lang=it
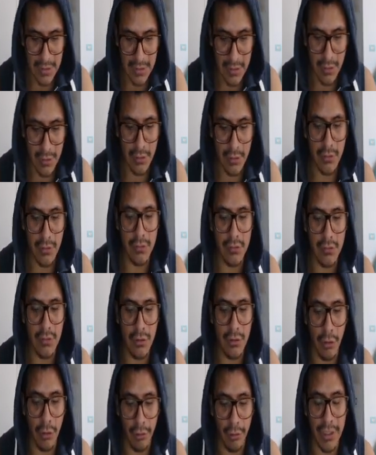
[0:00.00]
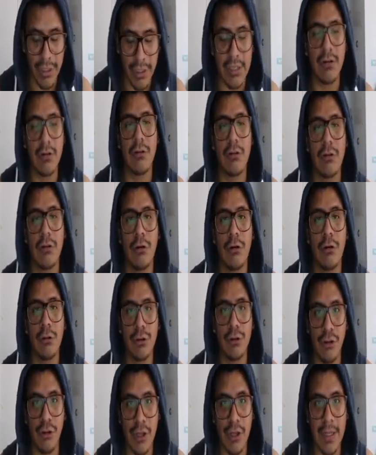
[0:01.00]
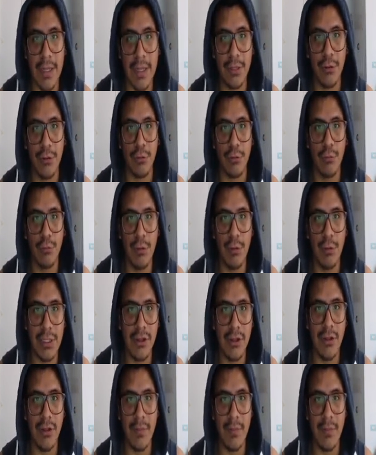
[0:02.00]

con 815.000